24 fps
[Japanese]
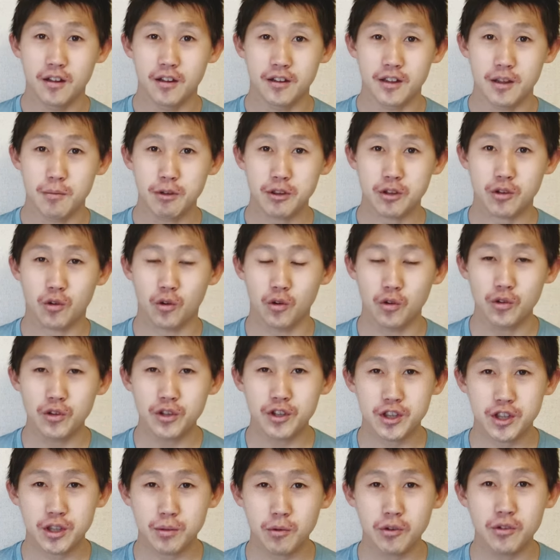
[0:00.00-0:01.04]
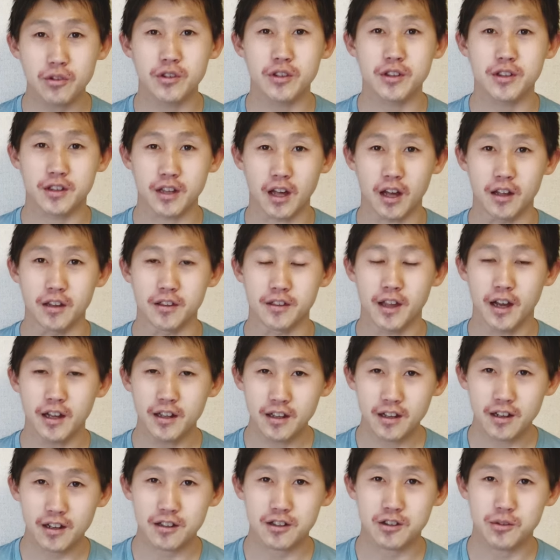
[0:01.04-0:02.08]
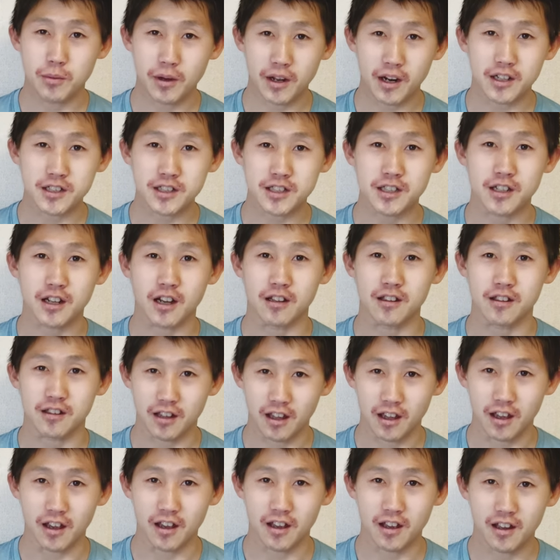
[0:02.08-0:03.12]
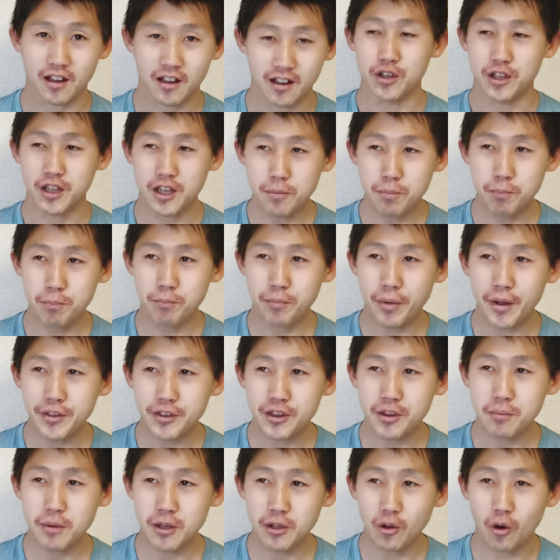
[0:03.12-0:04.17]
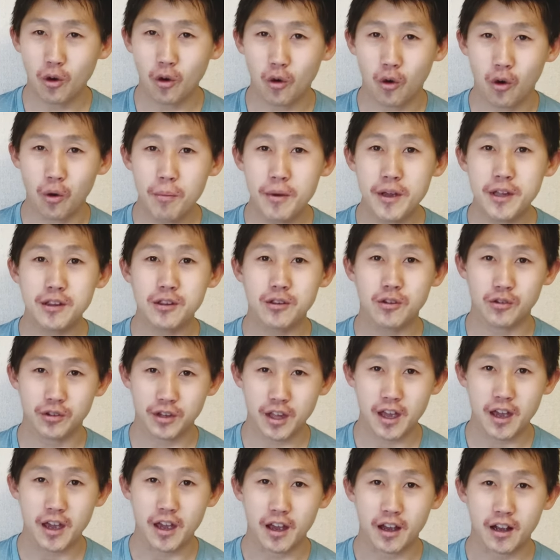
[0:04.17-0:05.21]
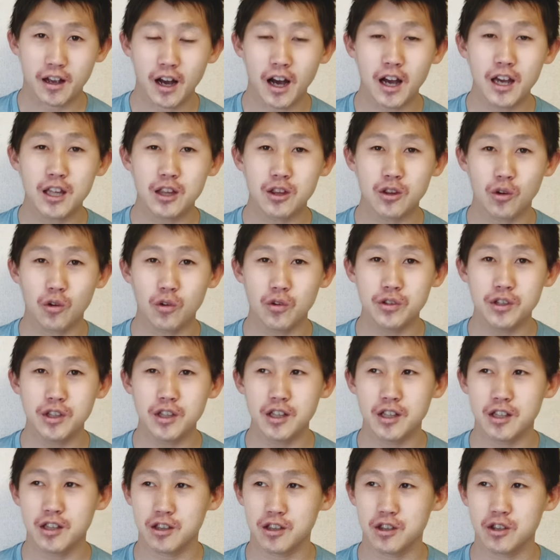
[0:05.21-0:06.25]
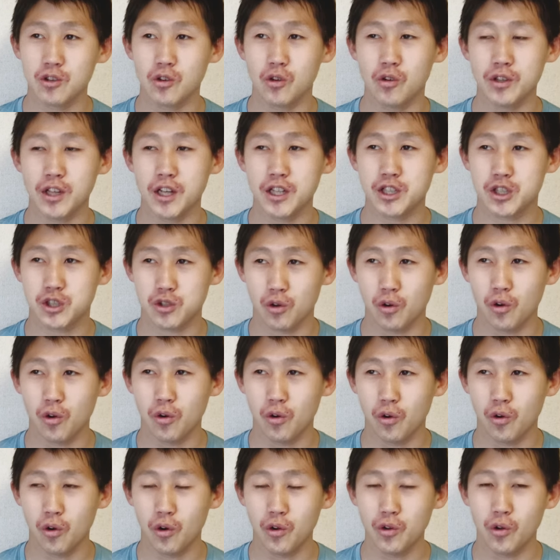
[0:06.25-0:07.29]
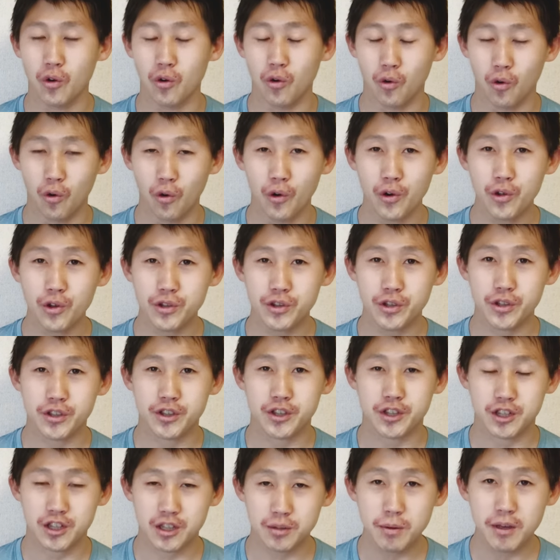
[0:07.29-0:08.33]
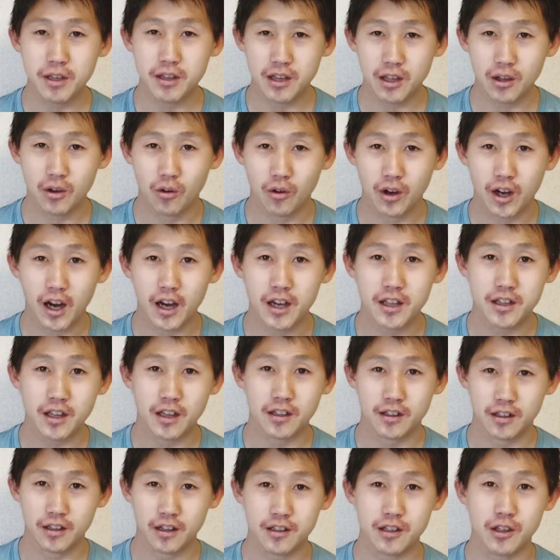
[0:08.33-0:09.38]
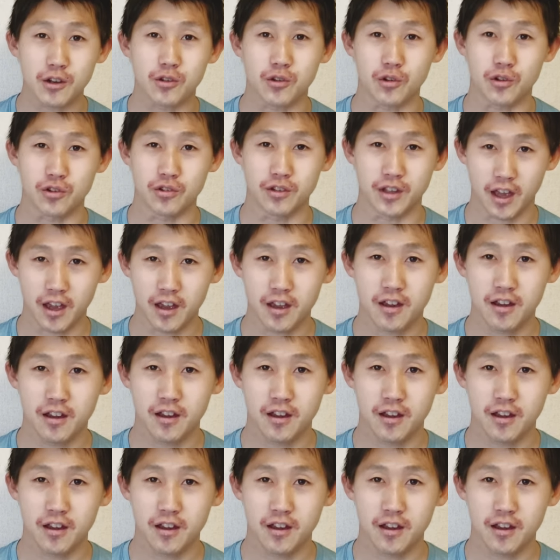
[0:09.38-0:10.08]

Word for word: で、まずこの質問主さん、何が素晴らしいかって、一発目のコメントで回答に必要な情報のおおよそ全てを書いていただいてるというね。